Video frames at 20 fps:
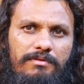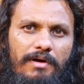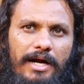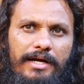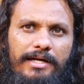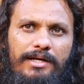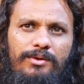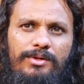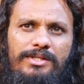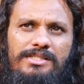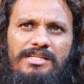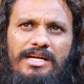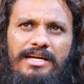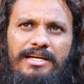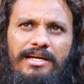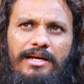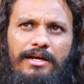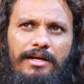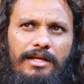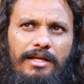వాటి గురించి
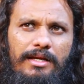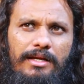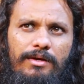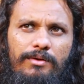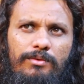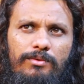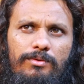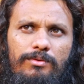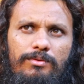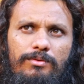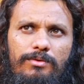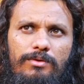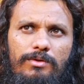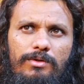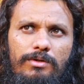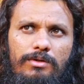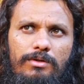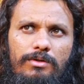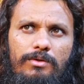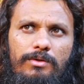ఏంటంటే నేను
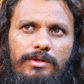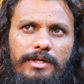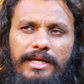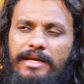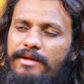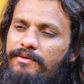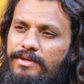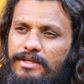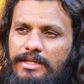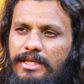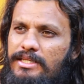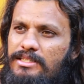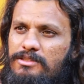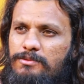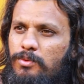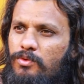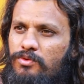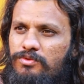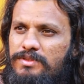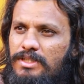నేను ఎవరిదైతే
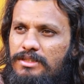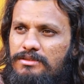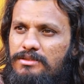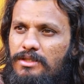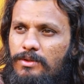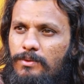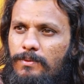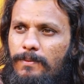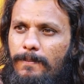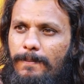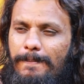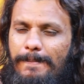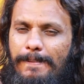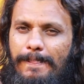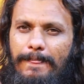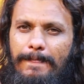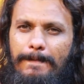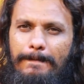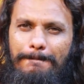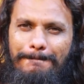స్పూఫ్ చేస్తానో
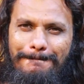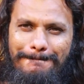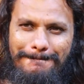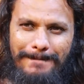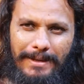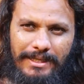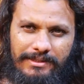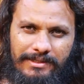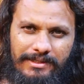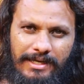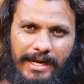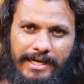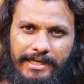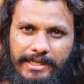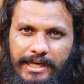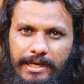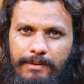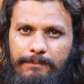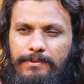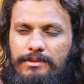ఐ థింక్
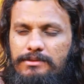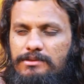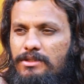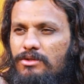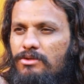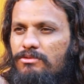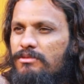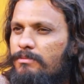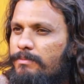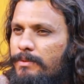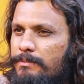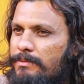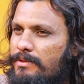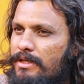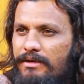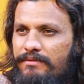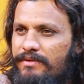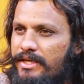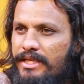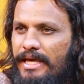నైంటీ నైన్ పర్సెంట్ ఆఫ్ ద పీపుల్
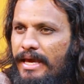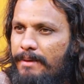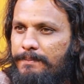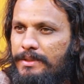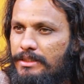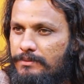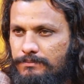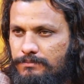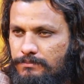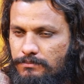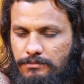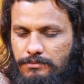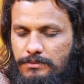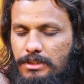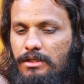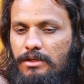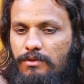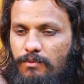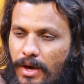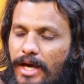ఆర్ వెరీ హ్యాపీ
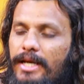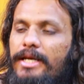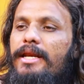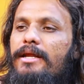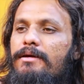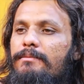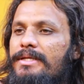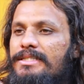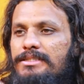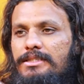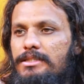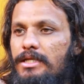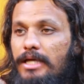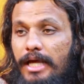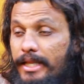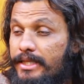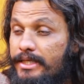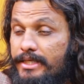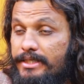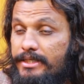వాళ్ళే నాకు మెసేజ్
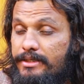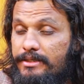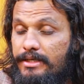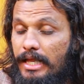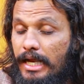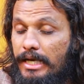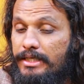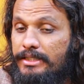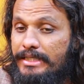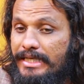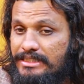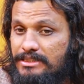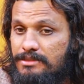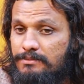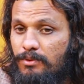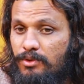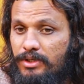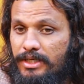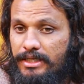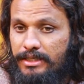అదే దాని టెస్ట్
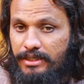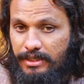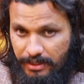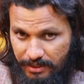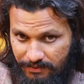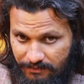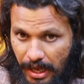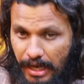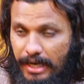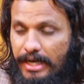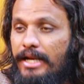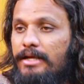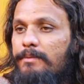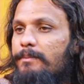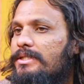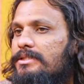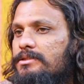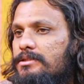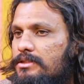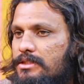మోని ఏంటంటే వాళ్ళే నాకు
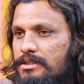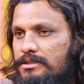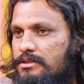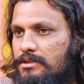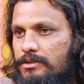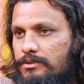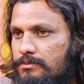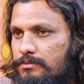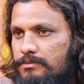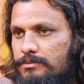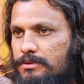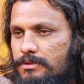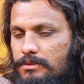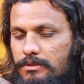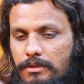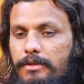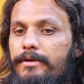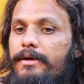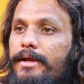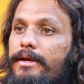మెసేజ్ చేస్తారు hmm.
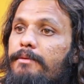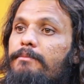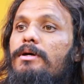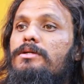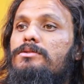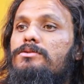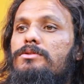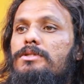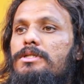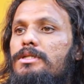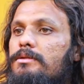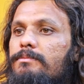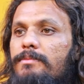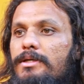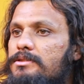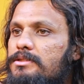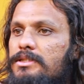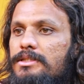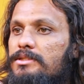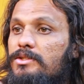రే మస్తుంది
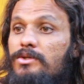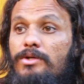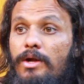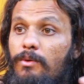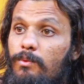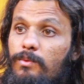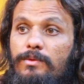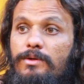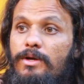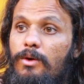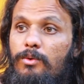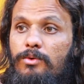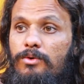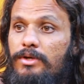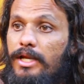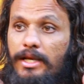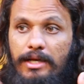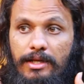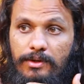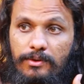మస్తు చేసే నవ్వు
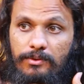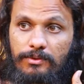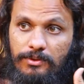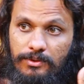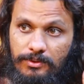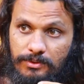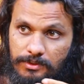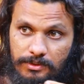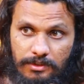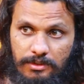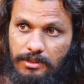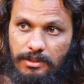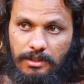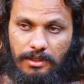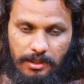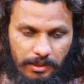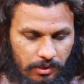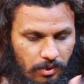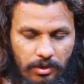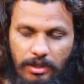నవ్వుకున్నాను నేను
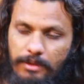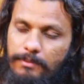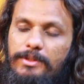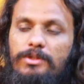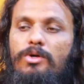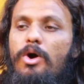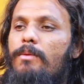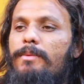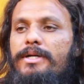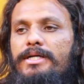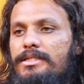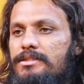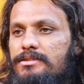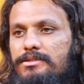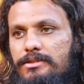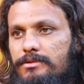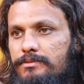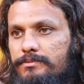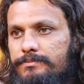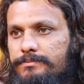hmm. లేకపోతే కామెంట్
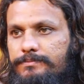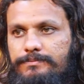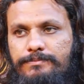చేస్తారు